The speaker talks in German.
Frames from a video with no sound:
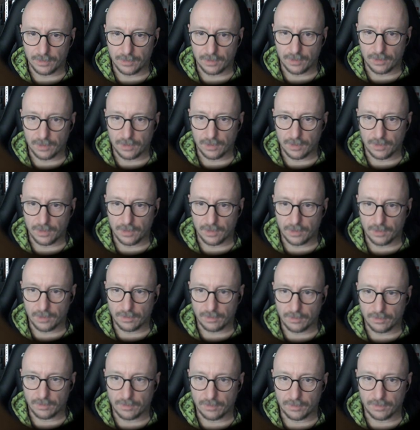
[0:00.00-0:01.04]

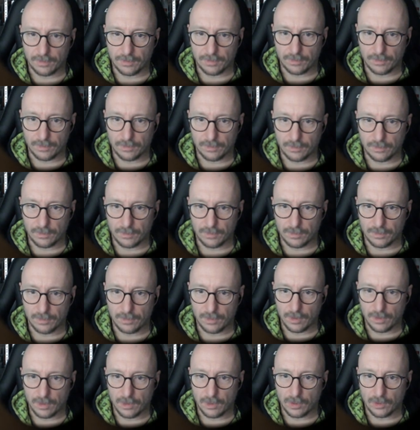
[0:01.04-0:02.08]
Äh,
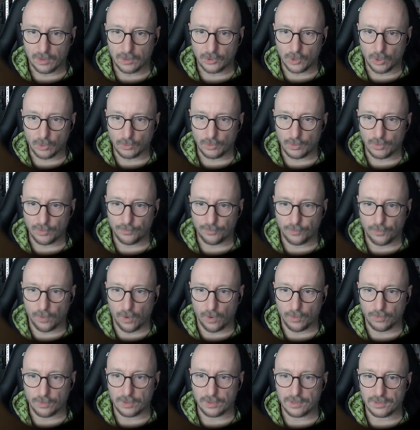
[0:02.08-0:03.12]
go to the
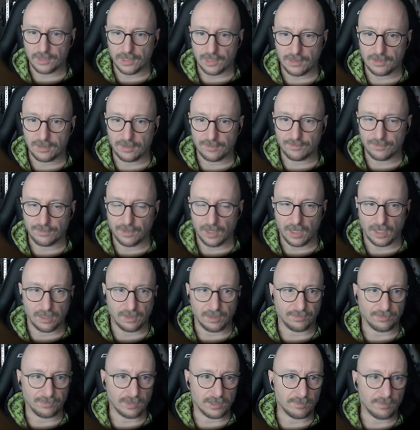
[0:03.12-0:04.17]
forest and
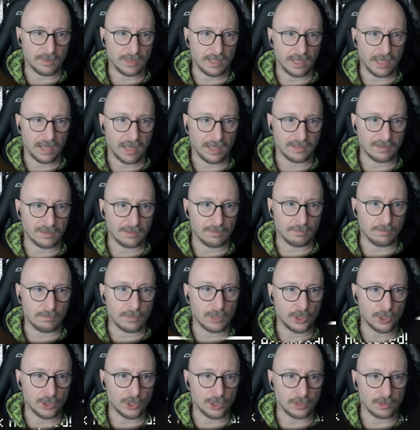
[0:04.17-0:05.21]
survive. Das ist meine erste
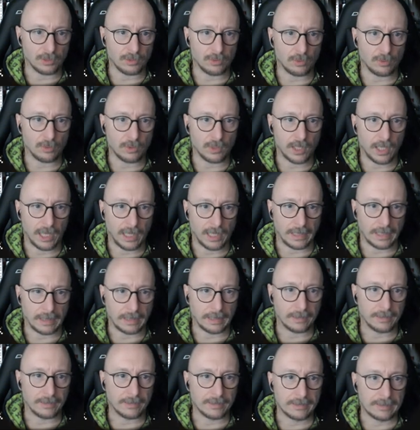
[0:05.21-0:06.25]
Mission. Okay.
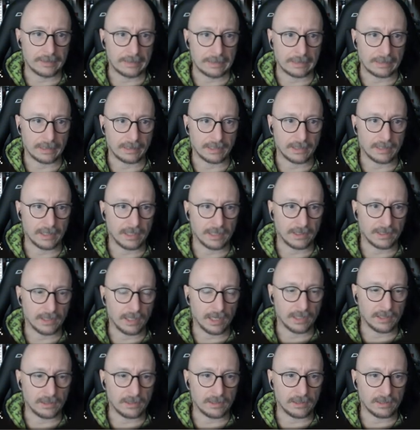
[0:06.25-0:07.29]
Das klingt ja
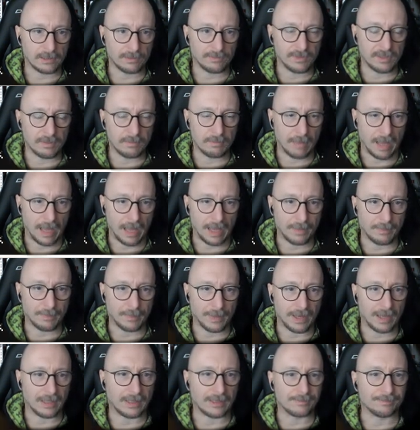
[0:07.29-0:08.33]
irgendwie
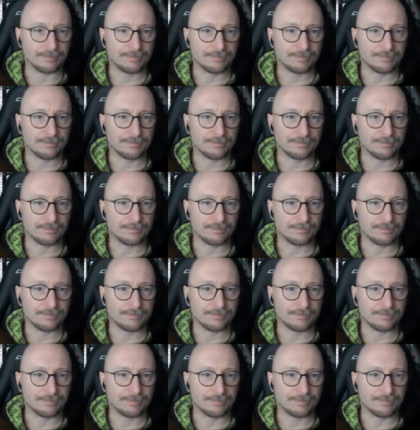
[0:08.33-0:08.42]
machbar.